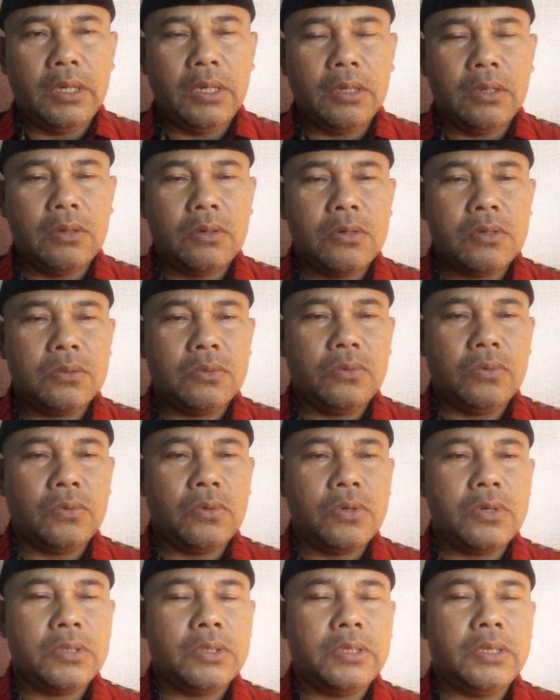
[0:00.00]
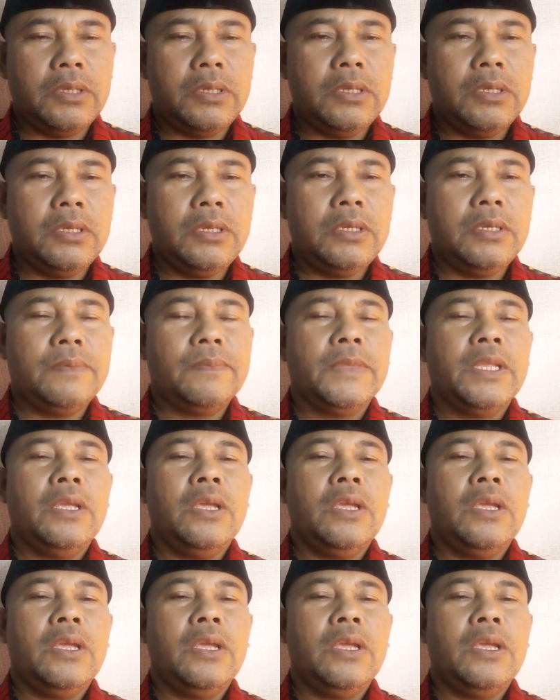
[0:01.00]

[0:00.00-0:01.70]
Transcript: haqqa tuqatihi